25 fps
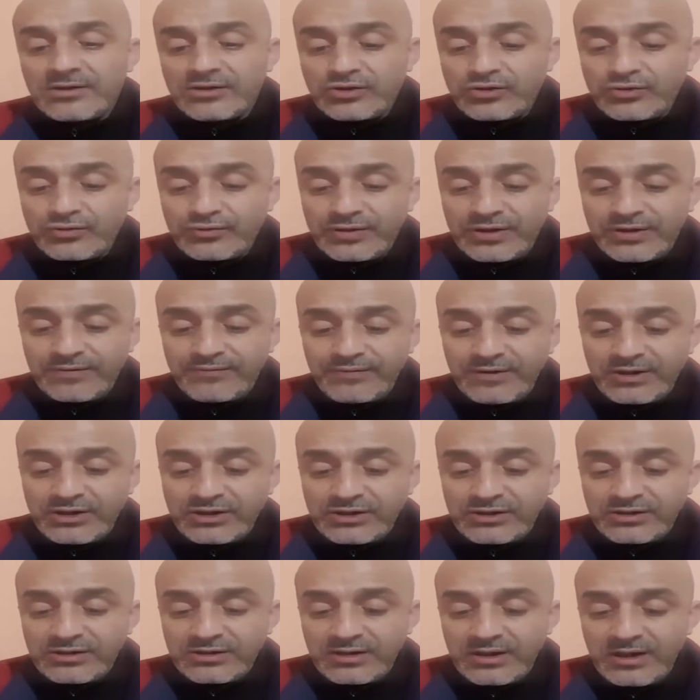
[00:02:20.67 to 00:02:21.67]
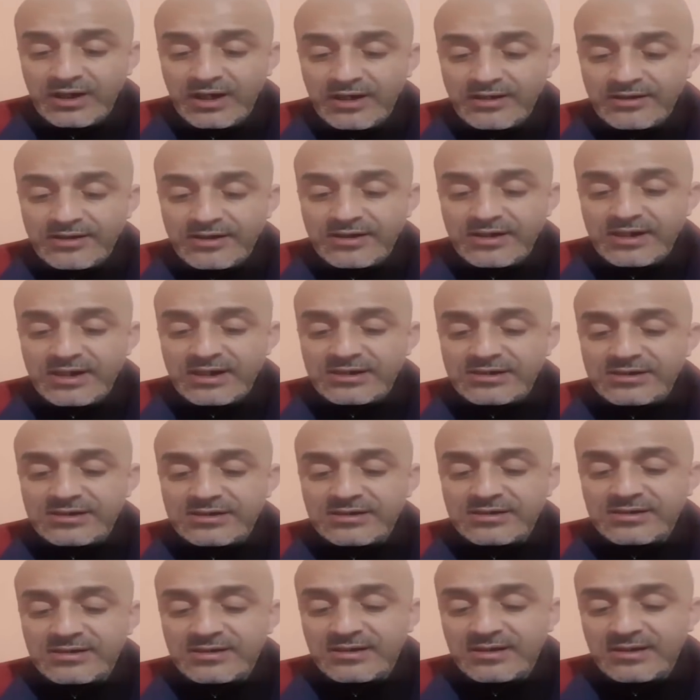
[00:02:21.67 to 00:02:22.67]
شوف كيفاش هاد
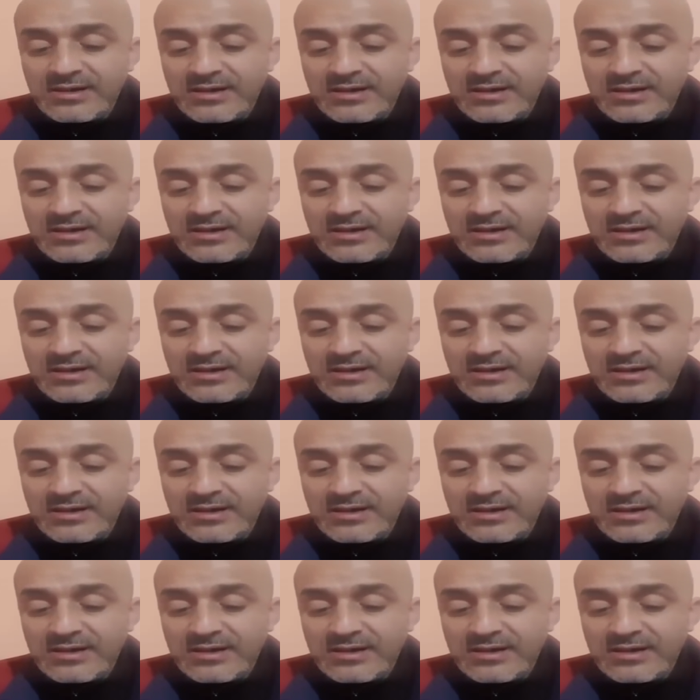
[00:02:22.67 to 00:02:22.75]
الناس